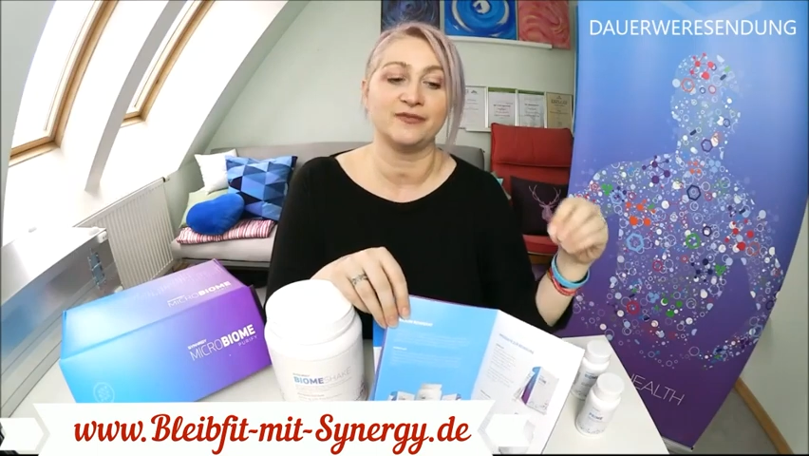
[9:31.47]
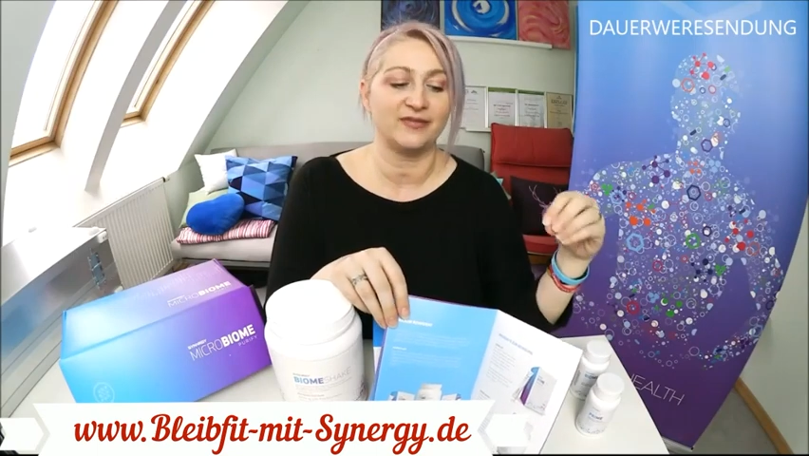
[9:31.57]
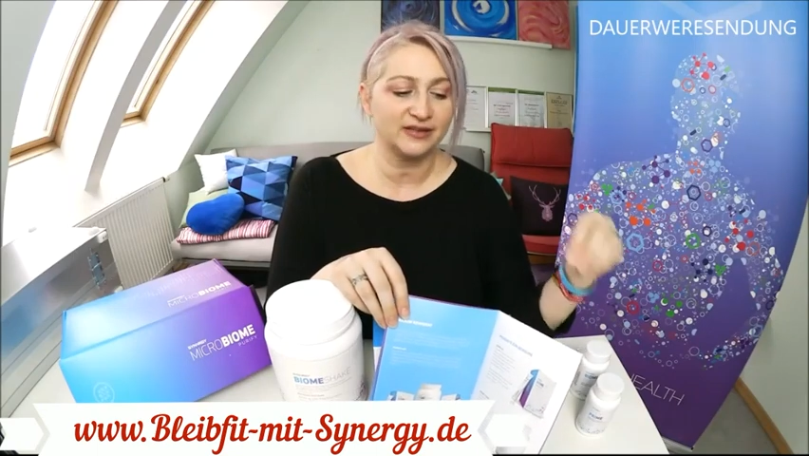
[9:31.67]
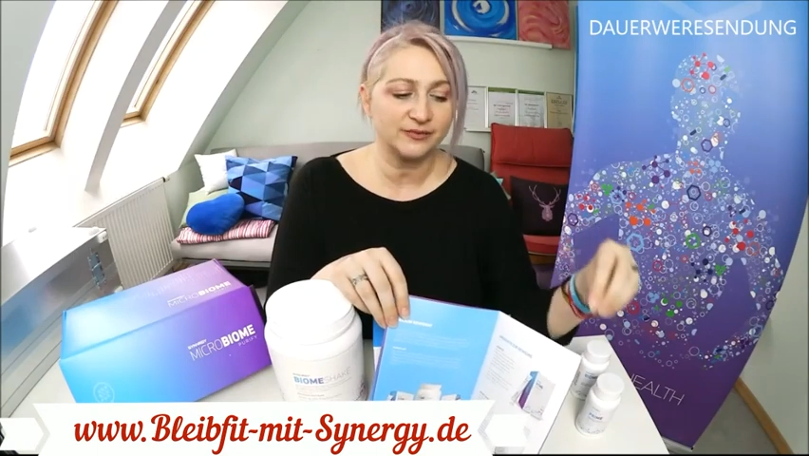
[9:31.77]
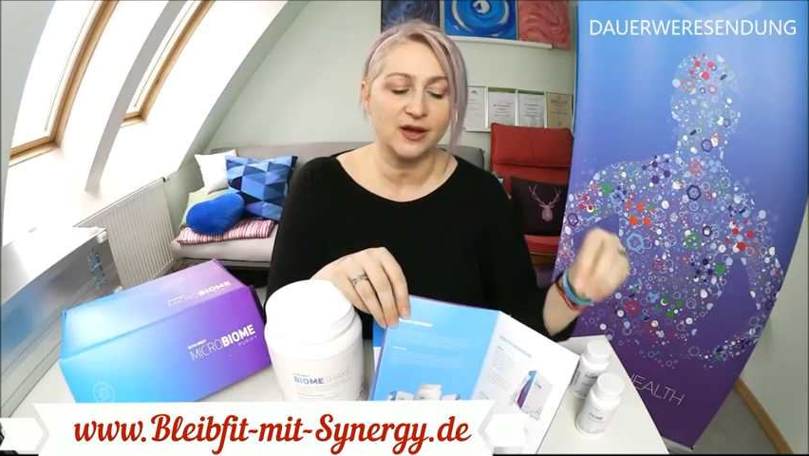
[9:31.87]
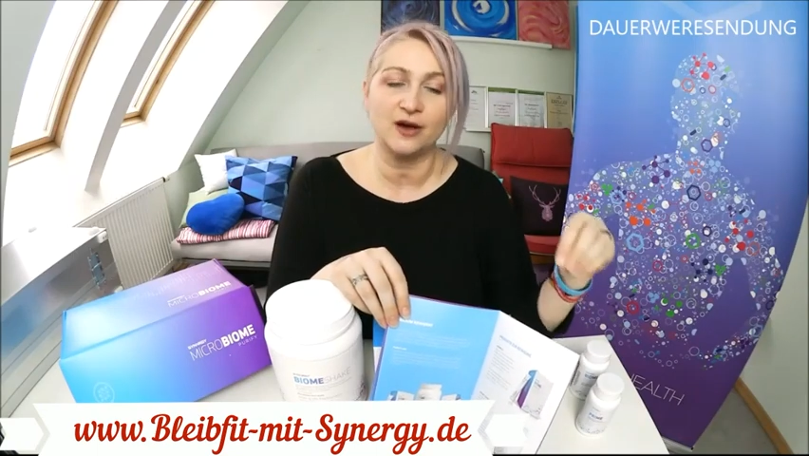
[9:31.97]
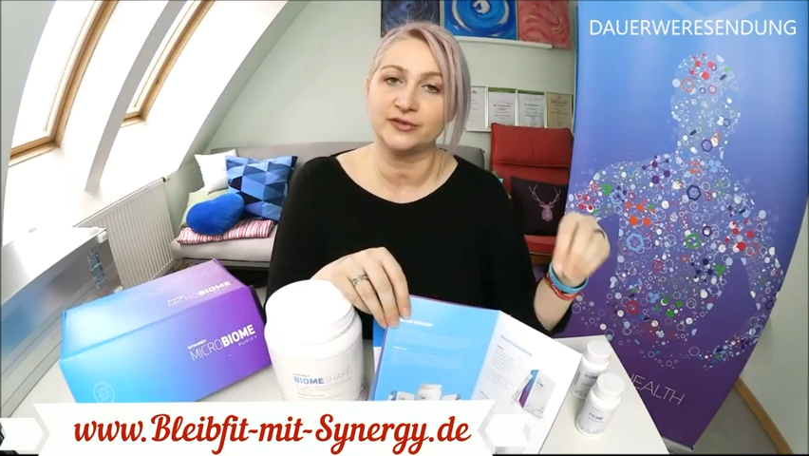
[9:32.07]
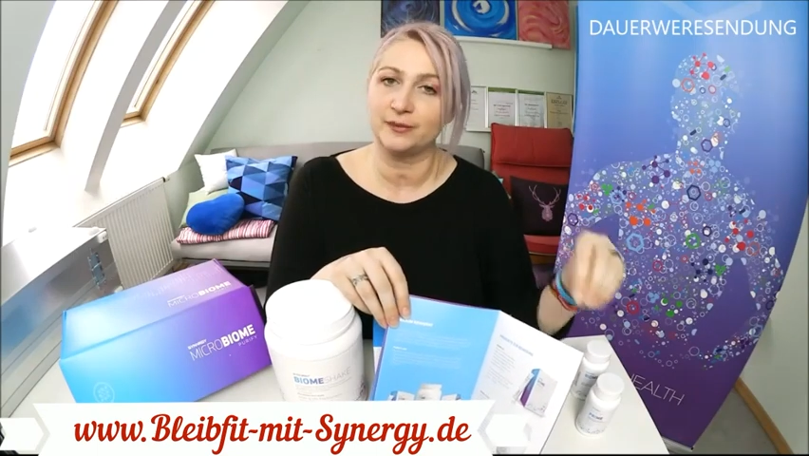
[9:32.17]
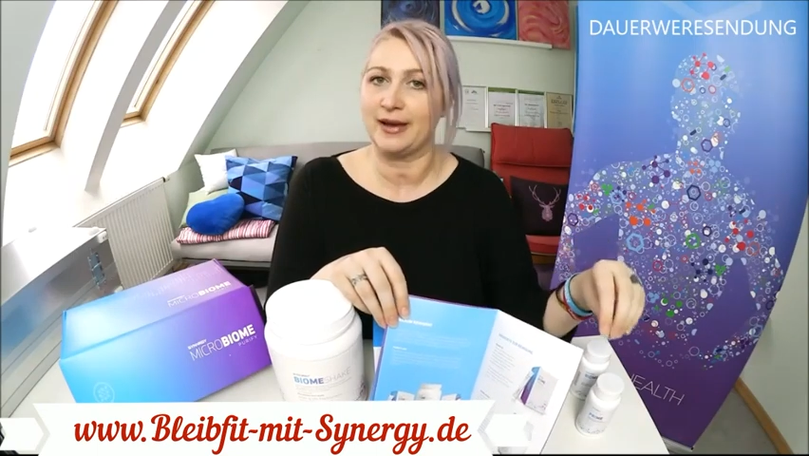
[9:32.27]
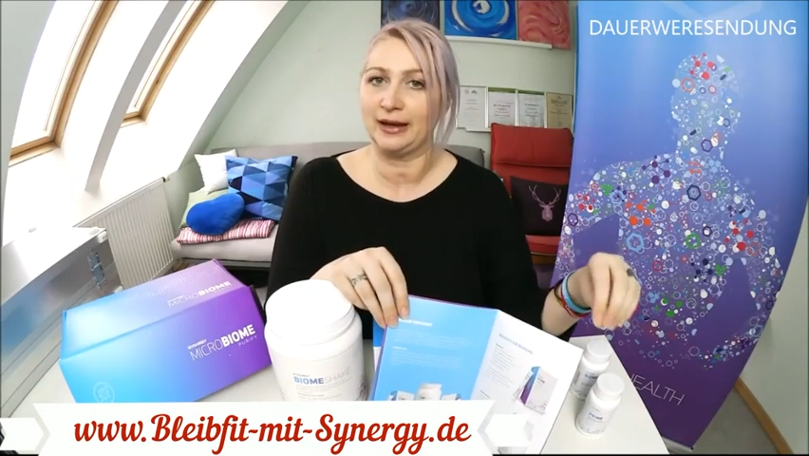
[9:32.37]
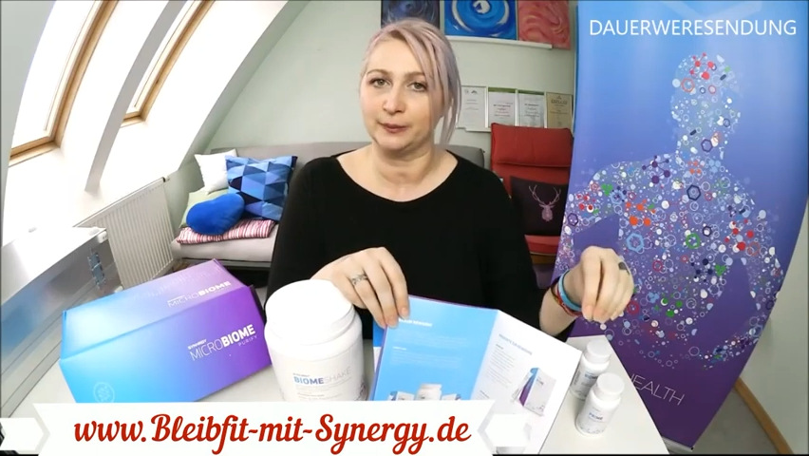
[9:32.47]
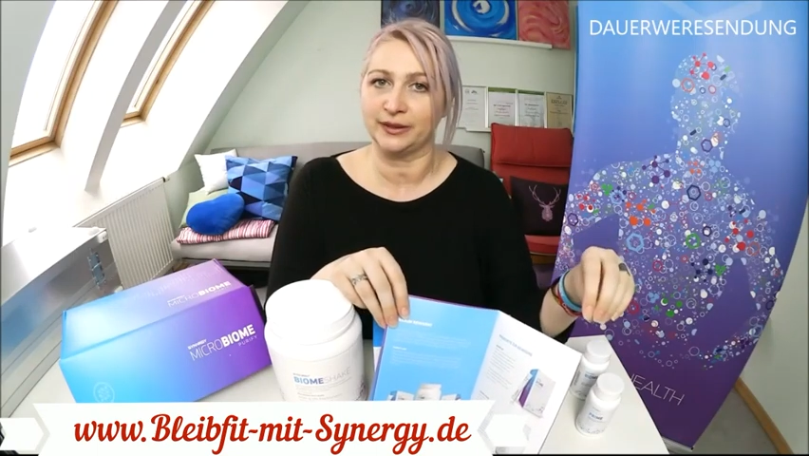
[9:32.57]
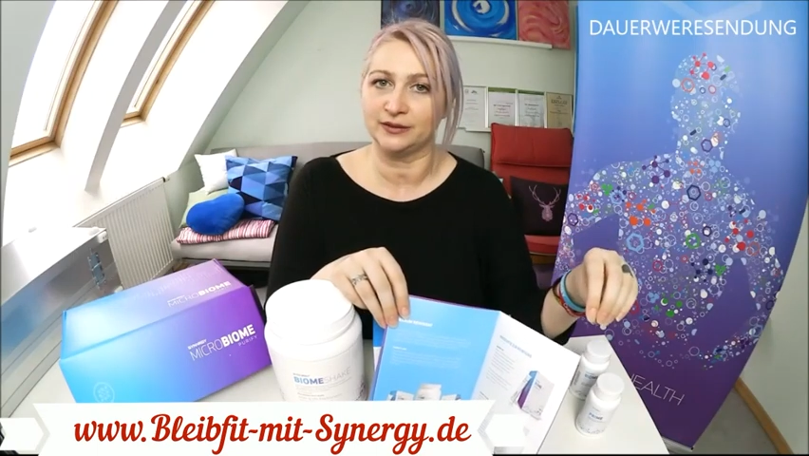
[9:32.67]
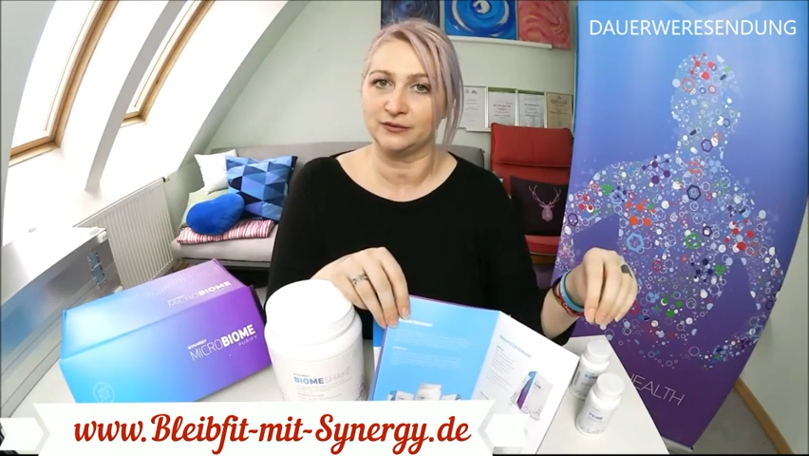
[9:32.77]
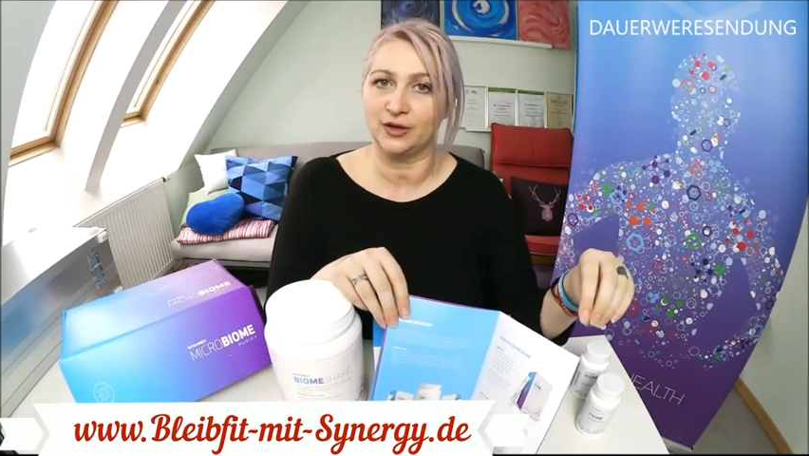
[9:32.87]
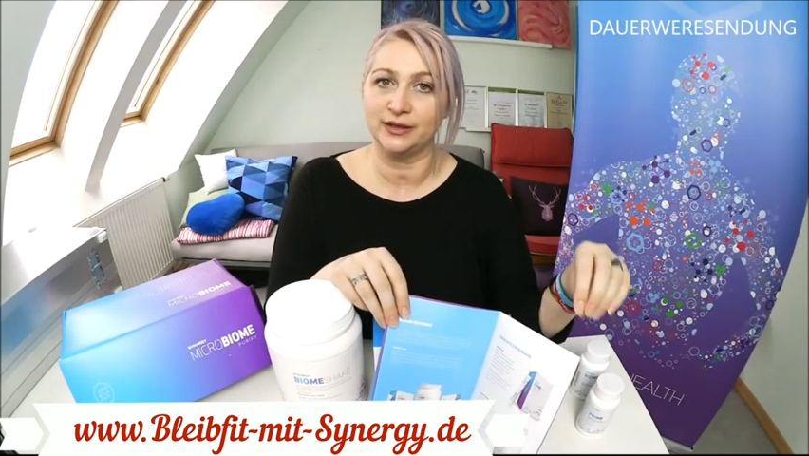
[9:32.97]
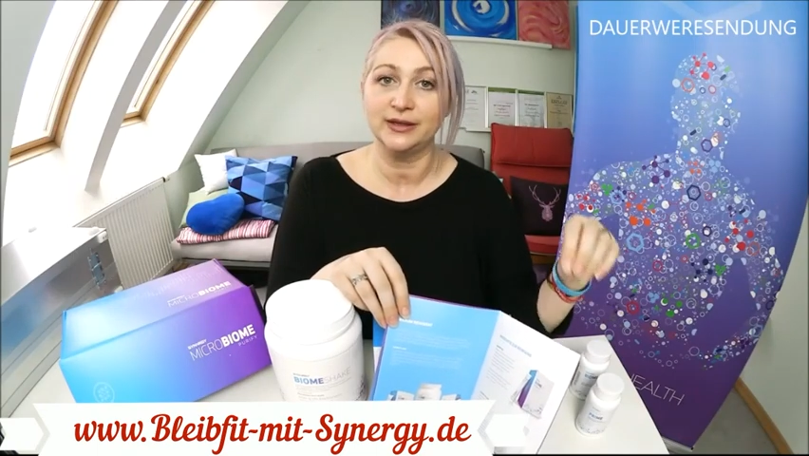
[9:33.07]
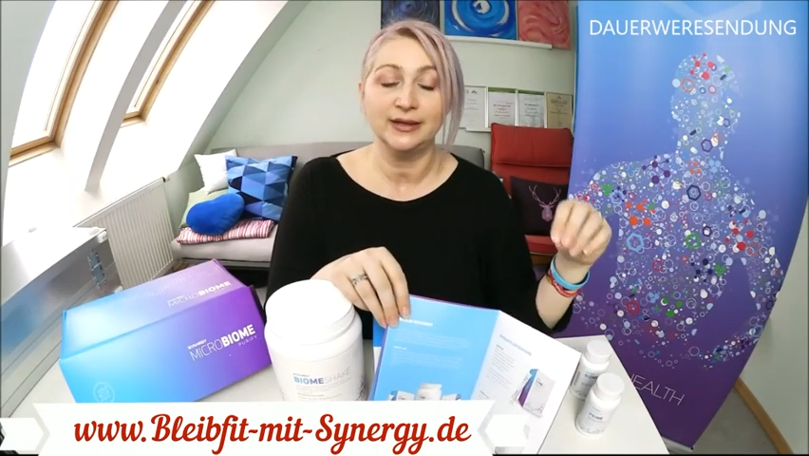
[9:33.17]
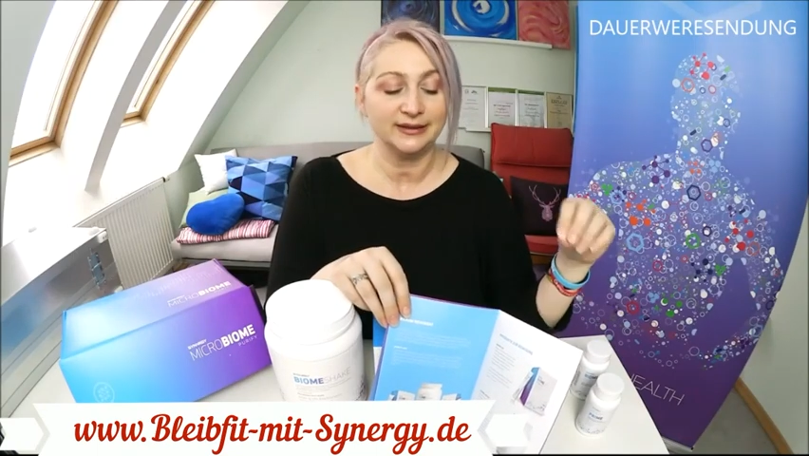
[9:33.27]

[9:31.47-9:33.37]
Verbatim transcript: was wir auf den Markt bringen wollen,